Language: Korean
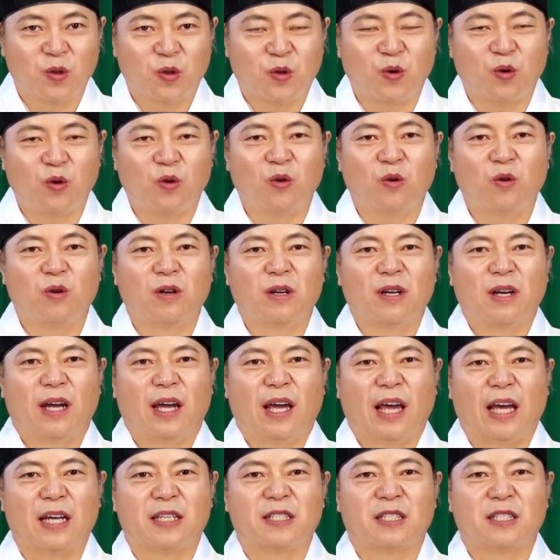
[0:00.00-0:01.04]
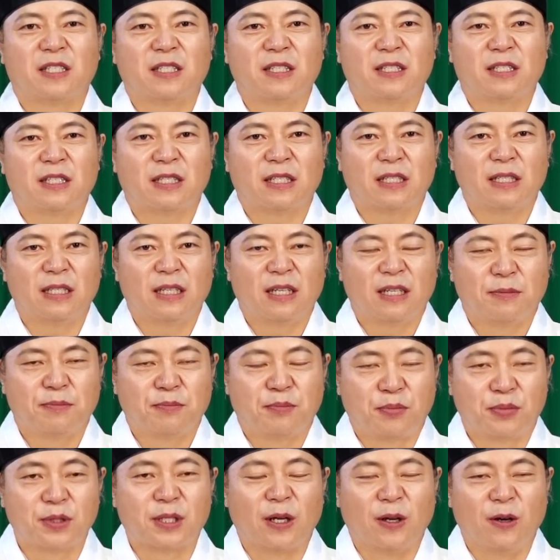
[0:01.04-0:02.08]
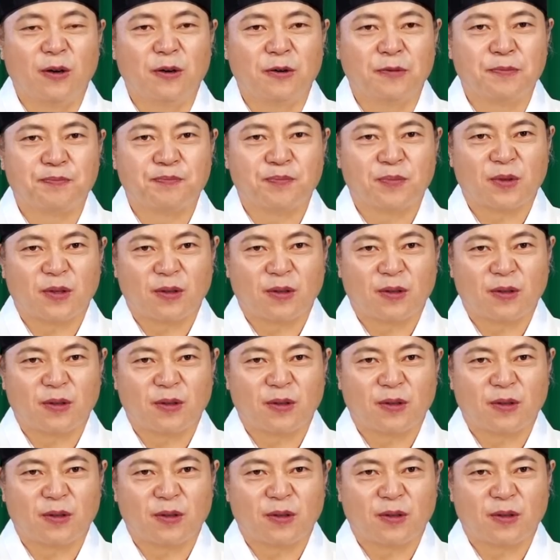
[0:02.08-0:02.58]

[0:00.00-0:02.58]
또 X 보세요.